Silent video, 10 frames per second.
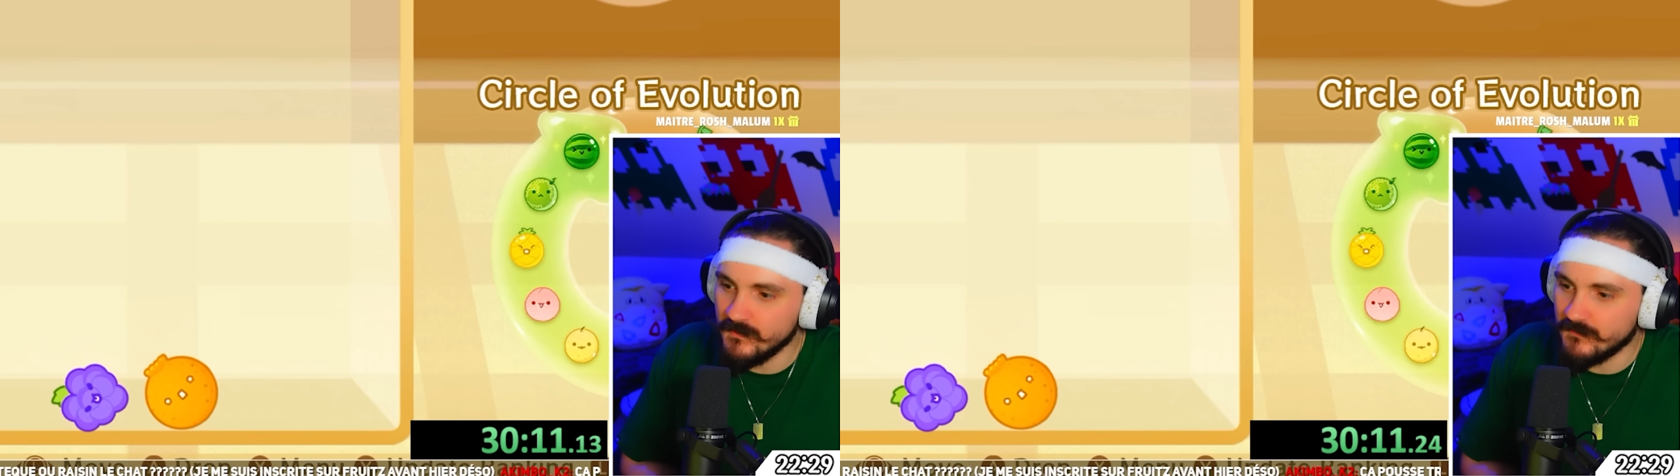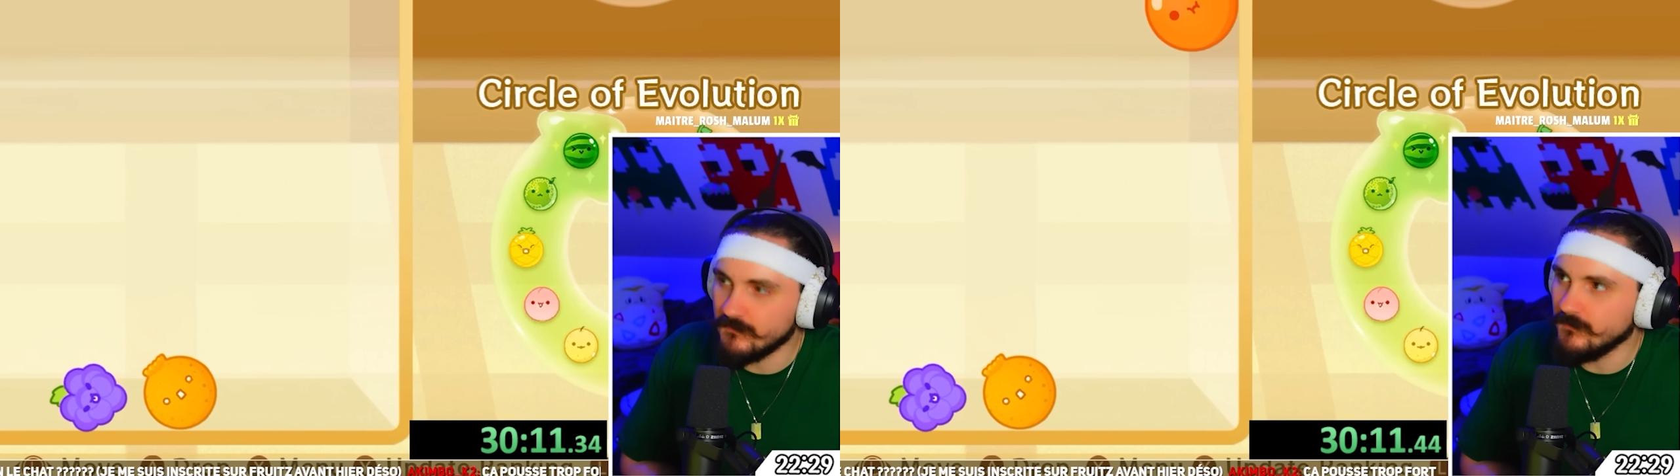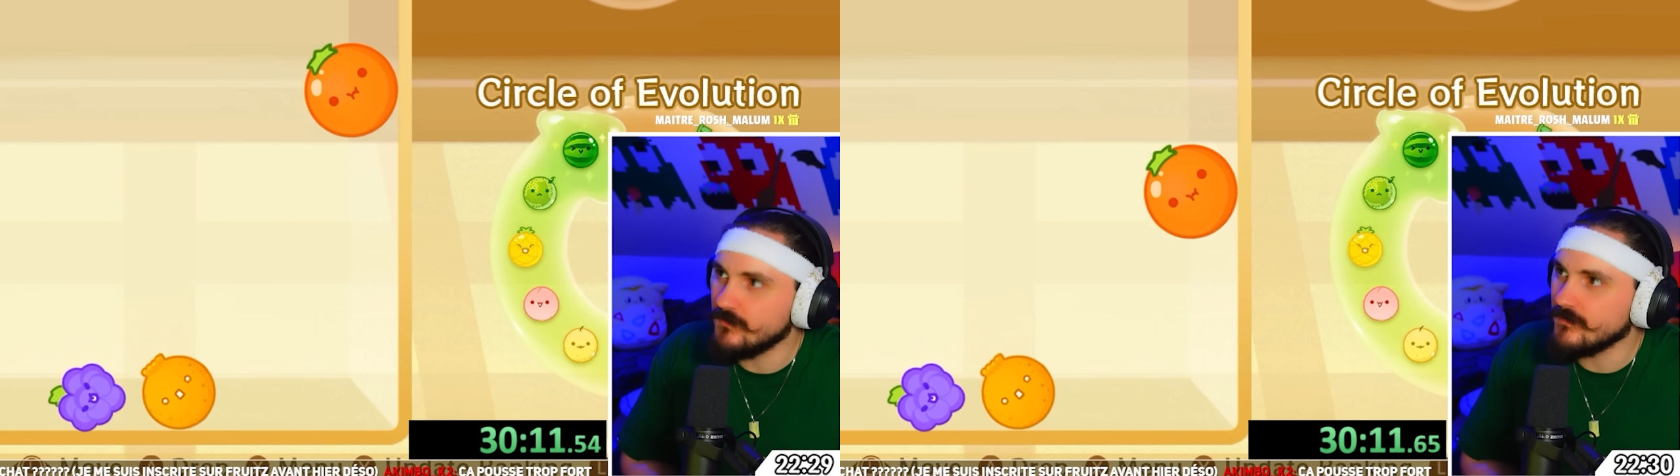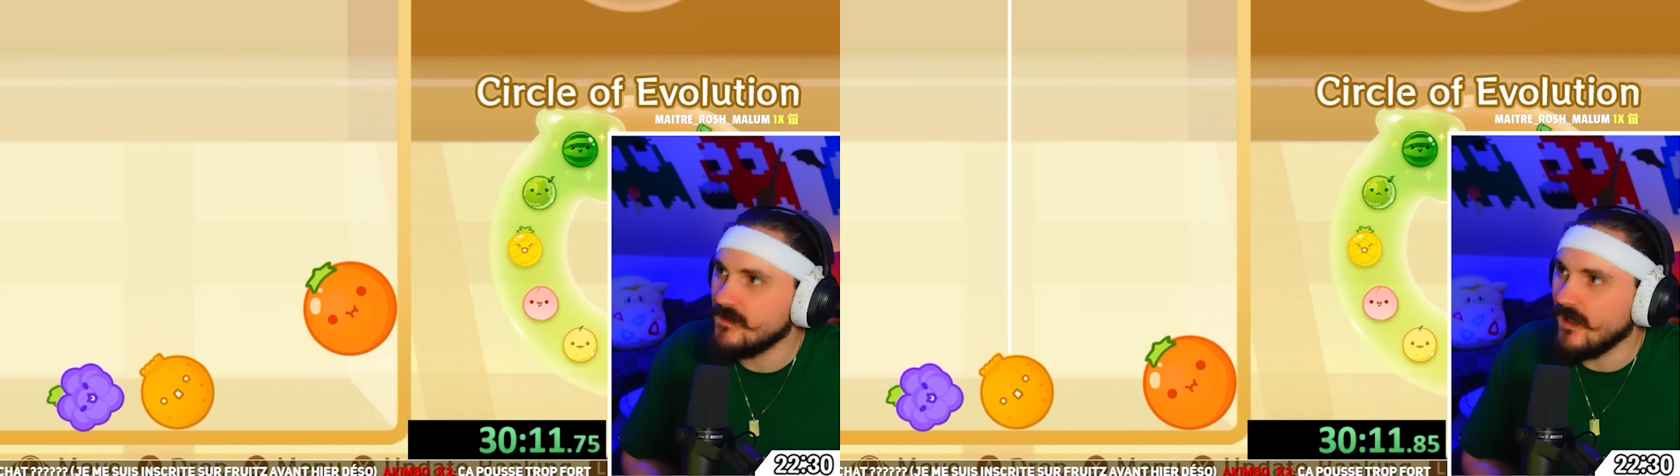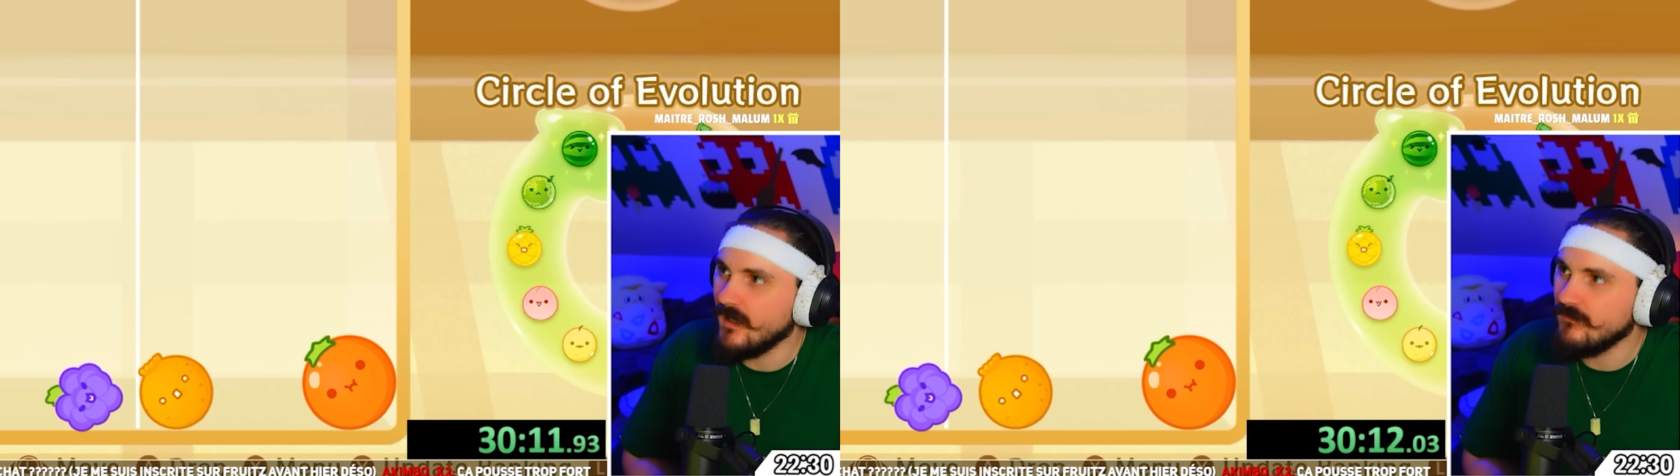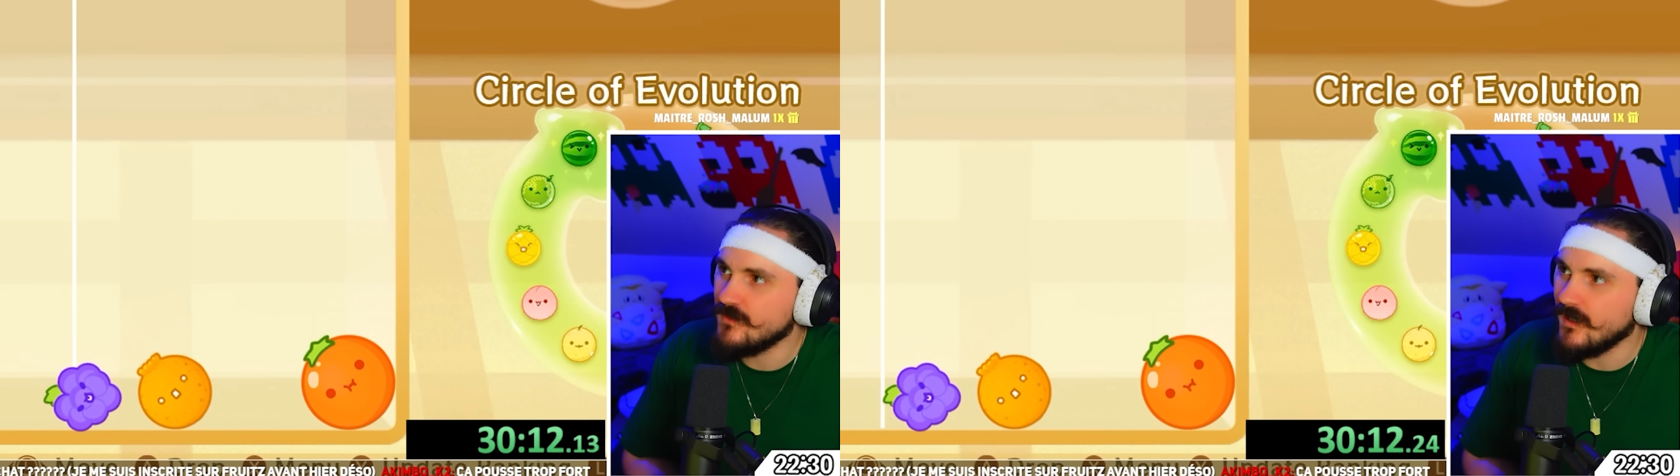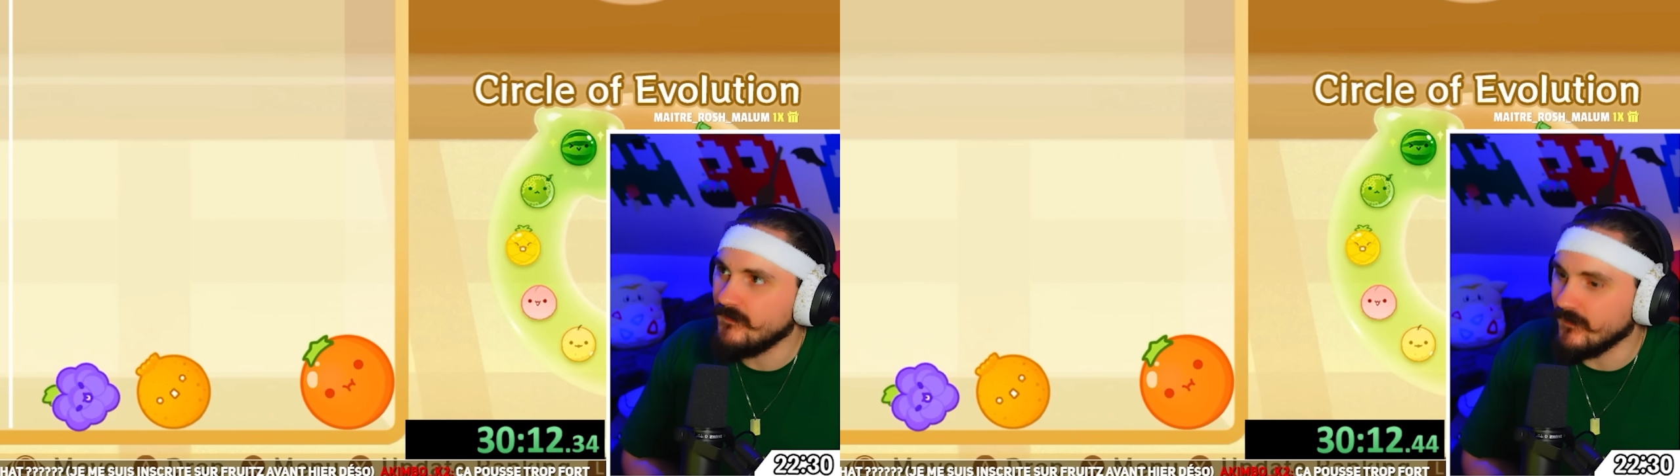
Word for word: mais ce sont des choses qui arrivent, chat.